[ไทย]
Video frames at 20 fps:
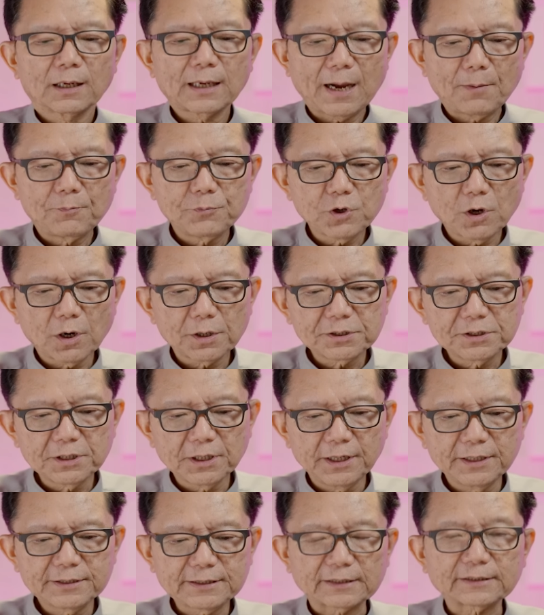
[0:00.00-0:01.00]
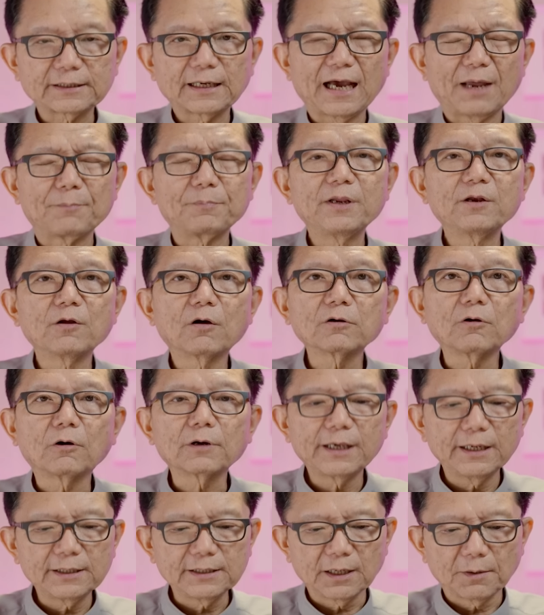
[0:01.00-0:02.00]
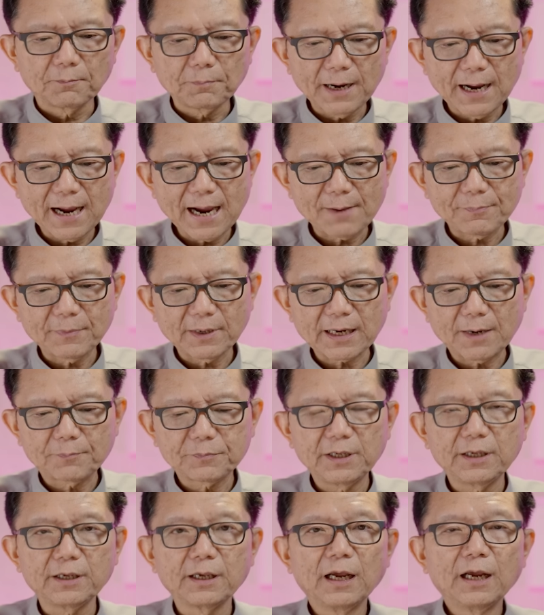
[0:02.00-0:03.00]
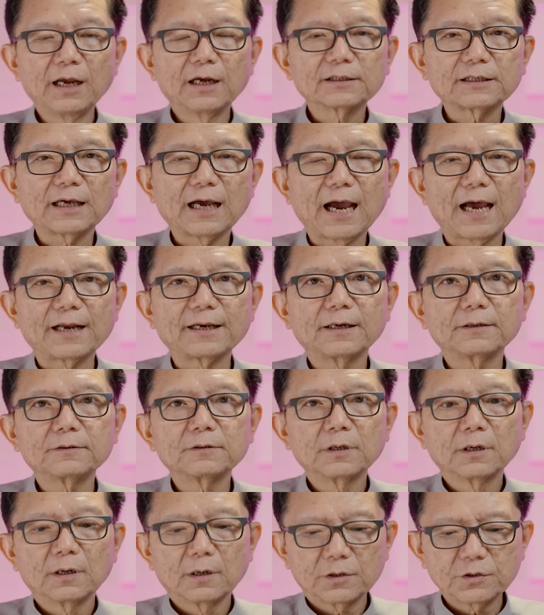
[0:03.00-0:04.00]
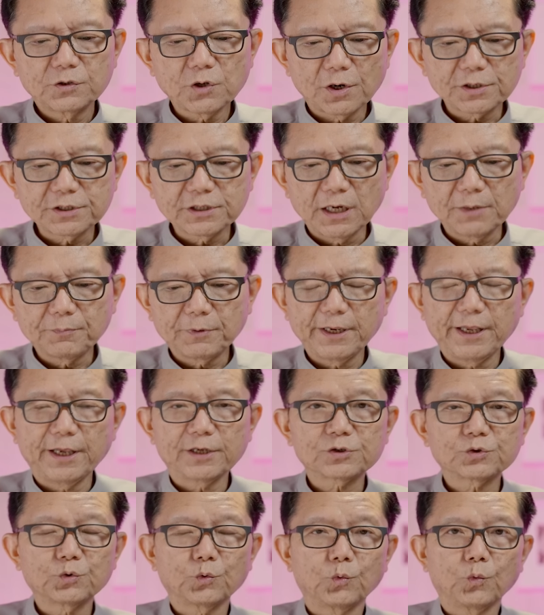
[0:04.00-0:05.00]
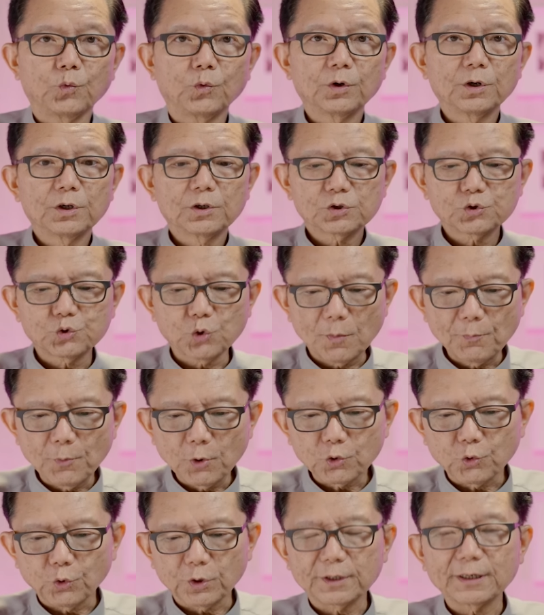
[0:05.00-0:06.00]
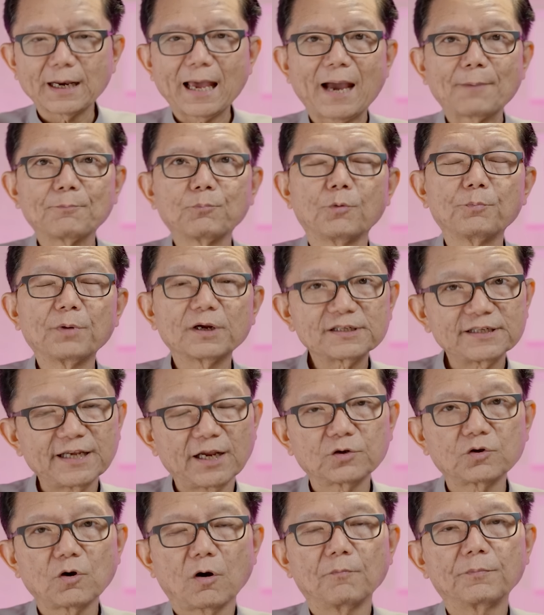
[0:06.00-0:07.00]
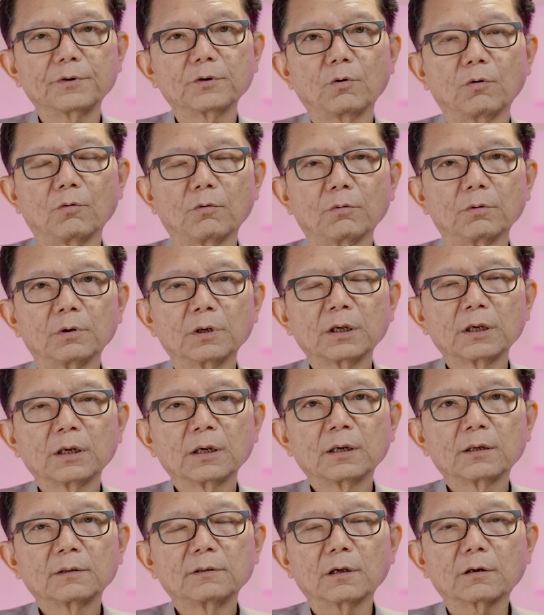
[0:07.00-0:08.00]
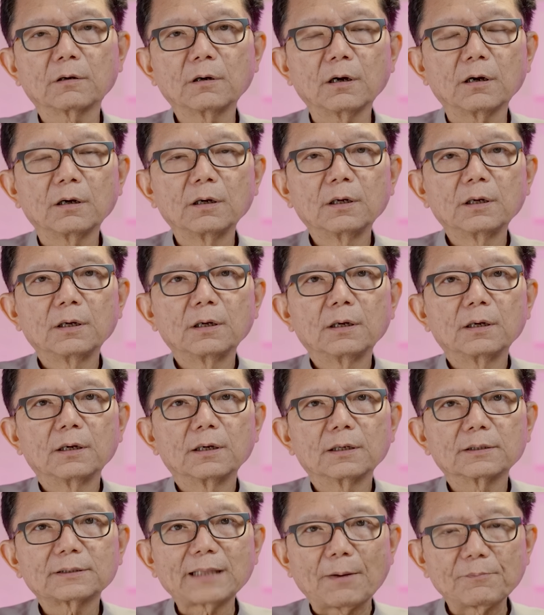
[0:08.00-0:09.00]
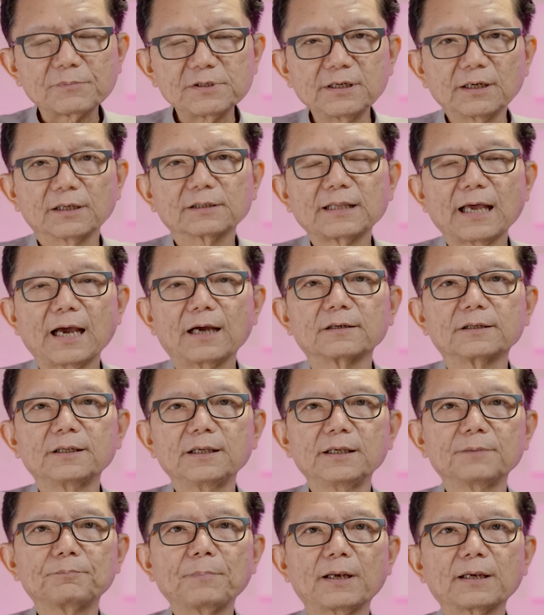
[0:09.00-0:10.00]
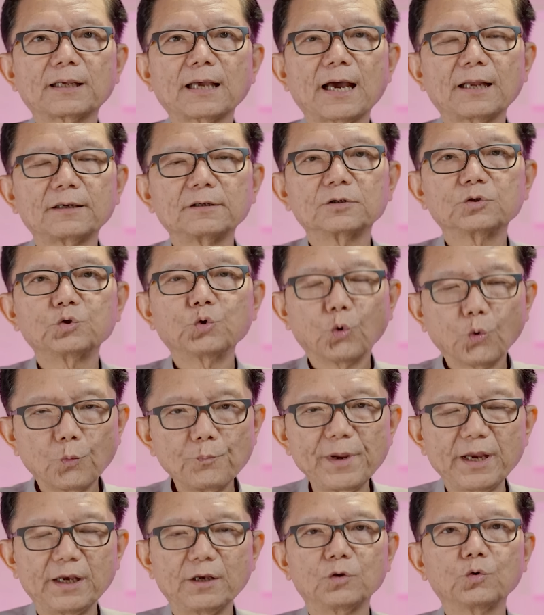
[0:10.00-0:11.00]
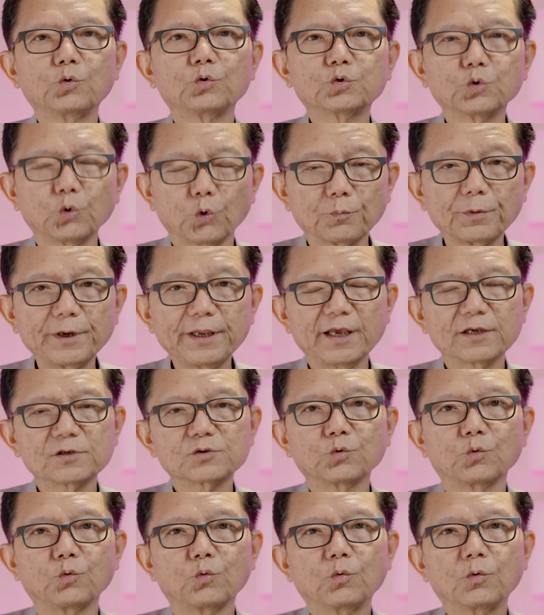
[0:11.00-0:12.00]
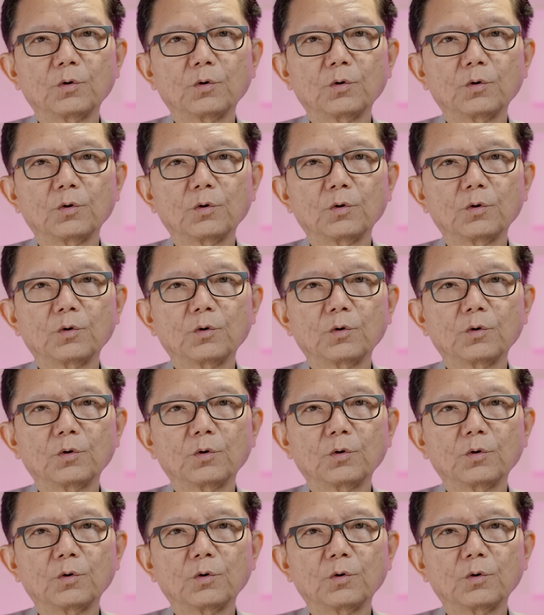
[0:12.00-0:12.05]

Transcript: คำเยาะเย้ยจากทหารพี่น้องลองคิดถึงภาพนะครับ ที่ทหารนั้นเยาะเย้ยพระเยซู สวมมงกุฎหนามบนพระเศียรของพระองค์ แล้วก็ทำสิ่งต่างๆที่เป็นการดูหมิ่นดูถูกพระเยซู